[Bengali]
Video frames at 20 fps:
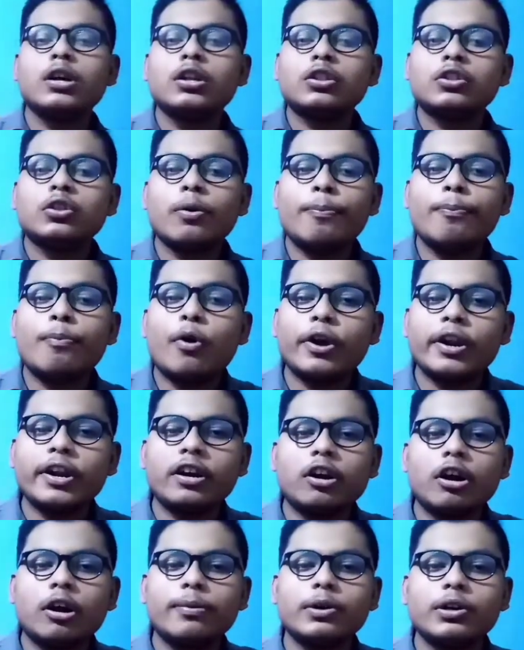তো পরের
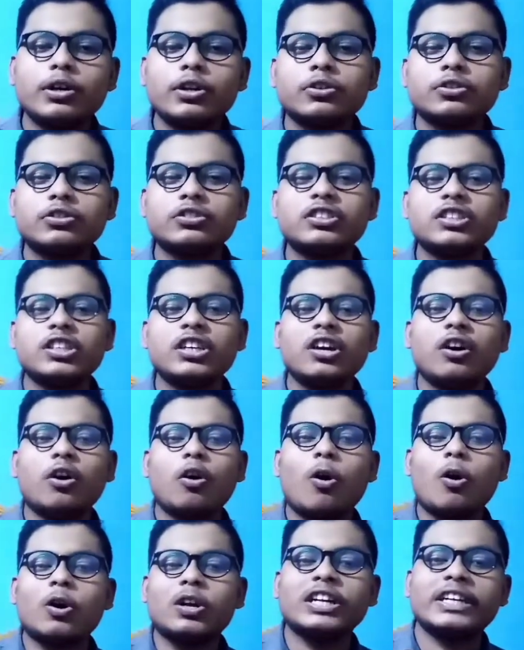খবরটি হচ্ছে
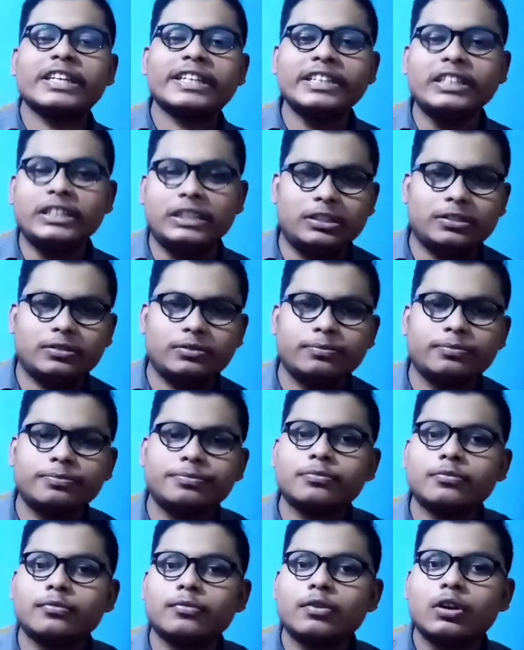অনারকে নিয়ে
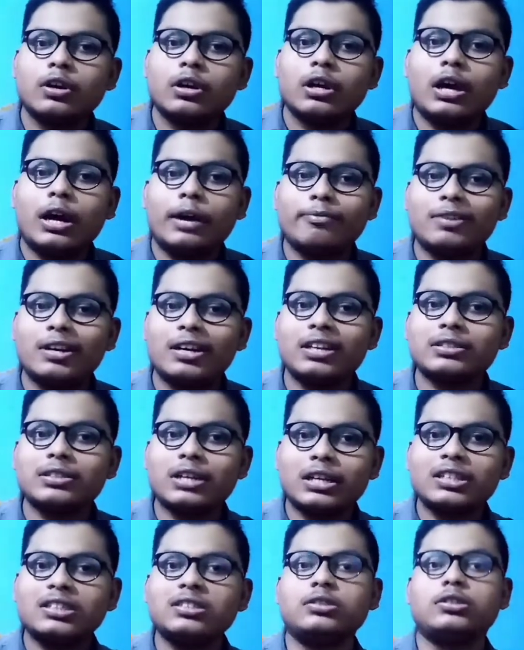আপনারা
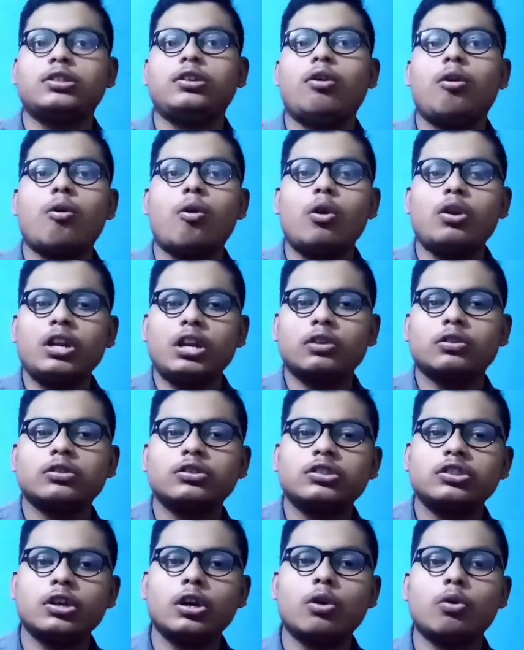জানেন যে অনার
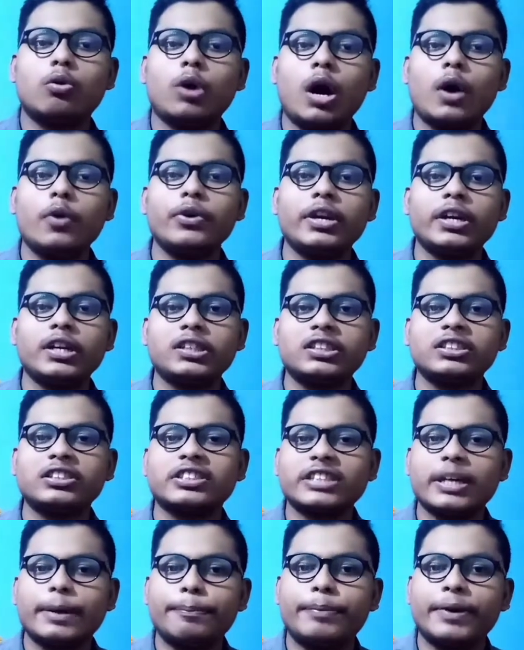হচ্ছে হোয়াউইর একটি
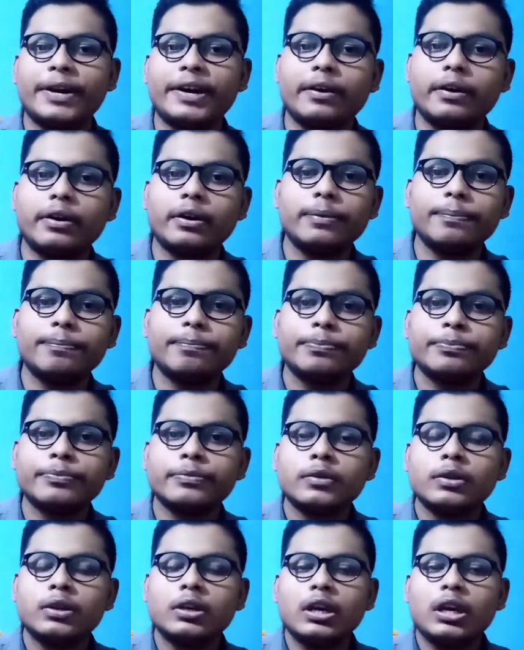সাব ব্র্যান্ড
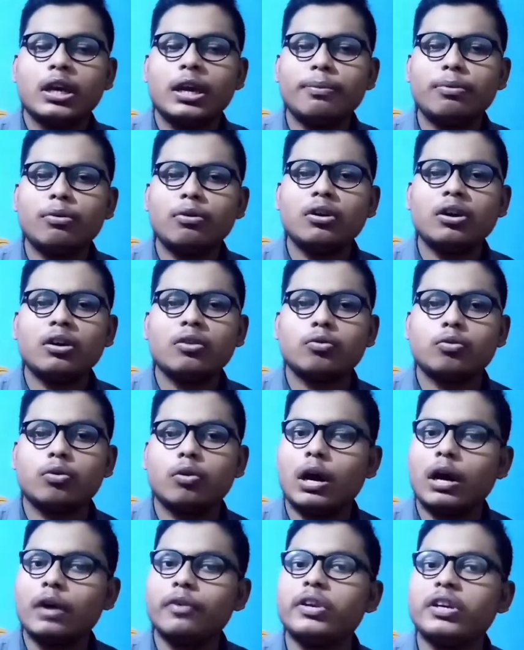এবং
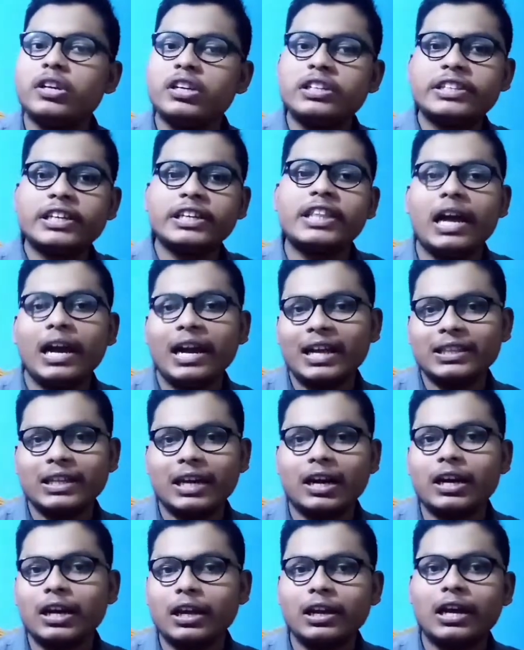হুয়াউইর নিষেধাজ্ঞা
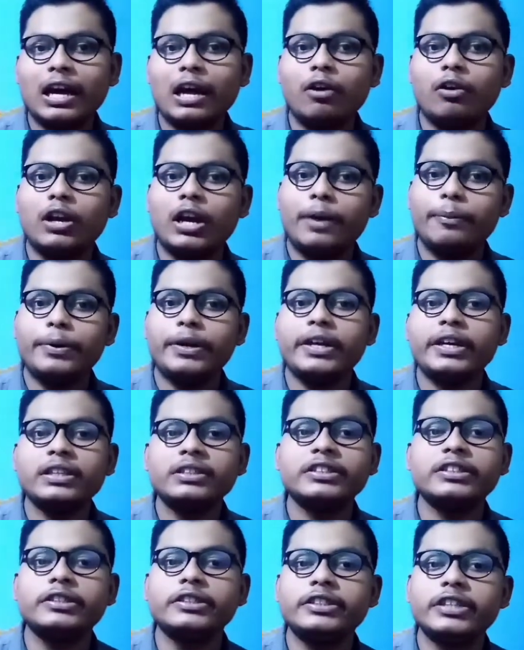থাকার কারণে আমেরিকান
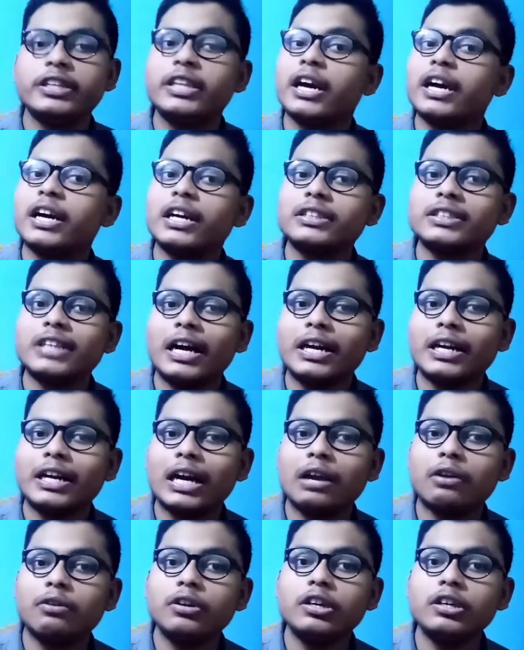যে নিষেধাজ্ঞা তার
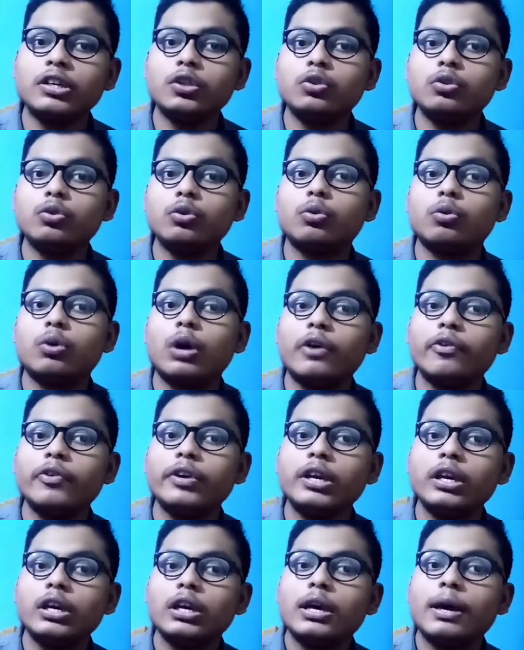কারণেই কিন্তু হুয়াউই
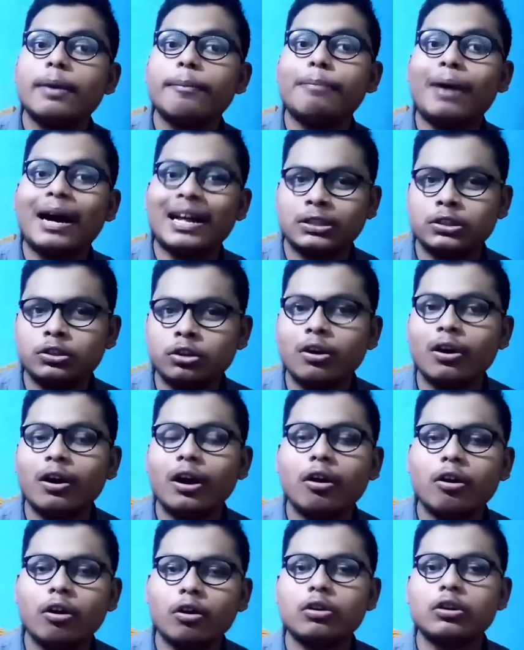বাধ্য
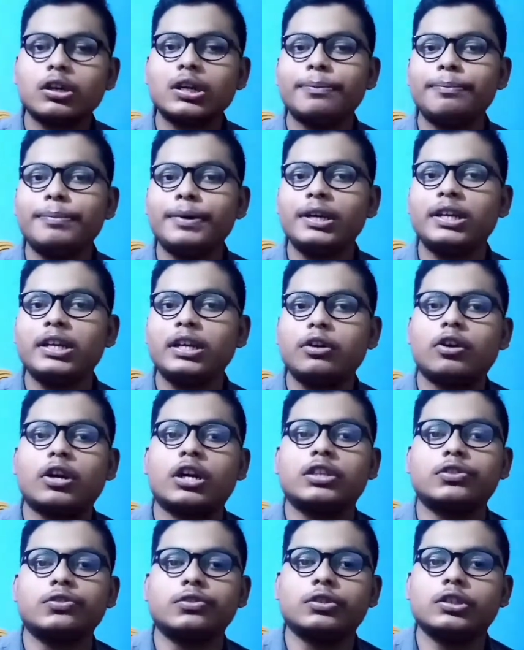হয় অনারকে বিক্রি
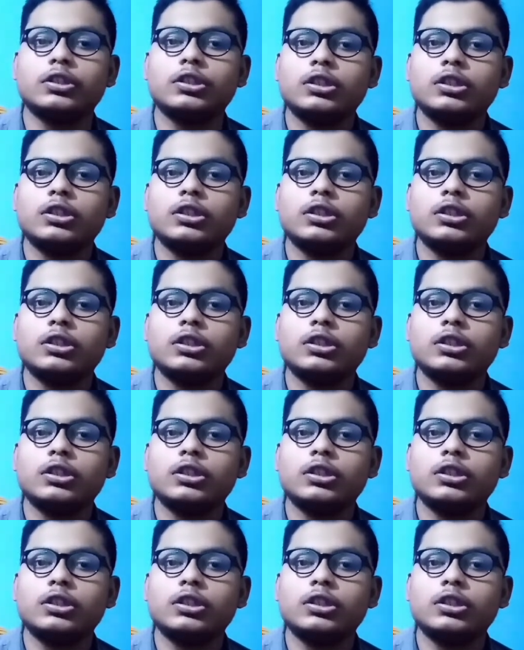করার জন্য